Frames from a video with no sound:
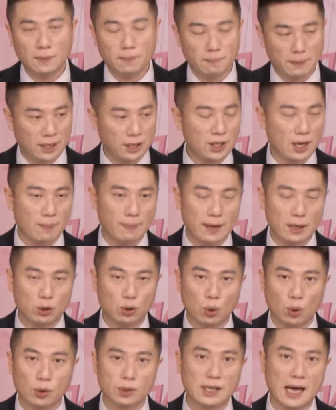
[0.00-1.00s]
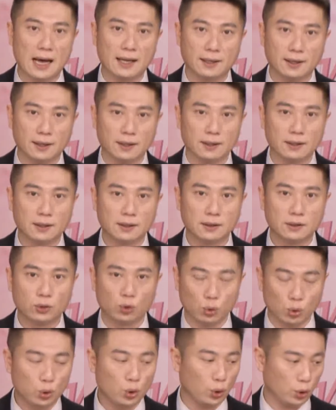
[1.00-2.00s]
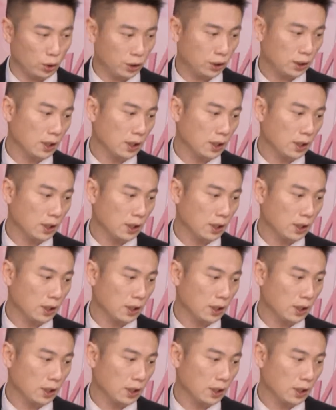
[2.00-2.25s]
明显被错杀的族群。